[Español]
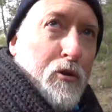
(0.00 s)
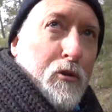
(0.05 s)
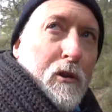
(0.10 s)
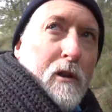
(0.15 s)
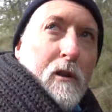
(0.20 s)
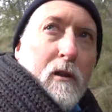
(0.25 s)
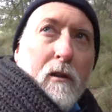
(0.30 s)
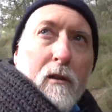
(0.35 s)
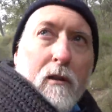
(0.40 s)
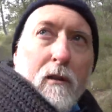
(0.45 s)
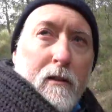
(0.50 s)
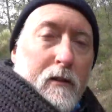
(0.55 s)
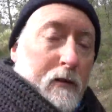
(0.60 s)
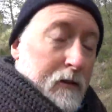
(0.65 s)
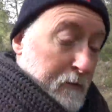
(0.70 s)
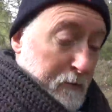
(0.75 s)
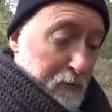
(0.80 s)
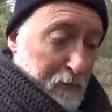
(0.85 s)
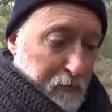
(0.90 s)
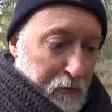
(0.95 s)
hoy,
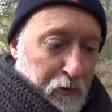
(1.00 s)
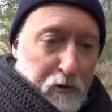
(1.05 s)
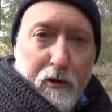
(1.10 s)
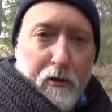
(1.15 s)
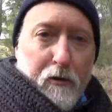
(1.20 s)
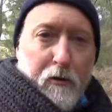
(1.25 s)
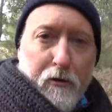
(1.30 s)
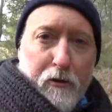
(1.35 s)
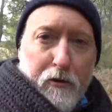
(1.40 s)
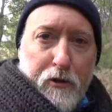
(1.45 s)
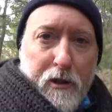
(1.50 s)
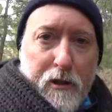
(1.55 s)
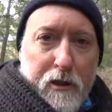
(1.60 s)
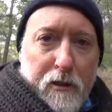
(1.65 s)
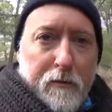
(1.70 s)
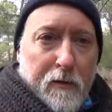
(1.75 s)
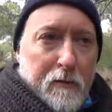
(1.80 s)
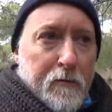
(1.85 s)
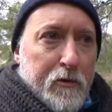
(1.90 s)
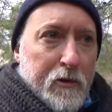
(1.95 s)
que a propósito no sé si
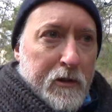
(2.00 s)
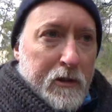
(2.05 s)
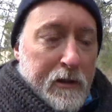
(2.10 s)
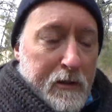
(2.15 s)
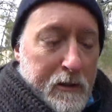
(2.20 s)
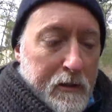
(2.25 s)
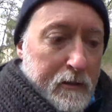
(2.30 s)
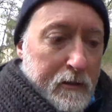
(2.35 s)
vamos a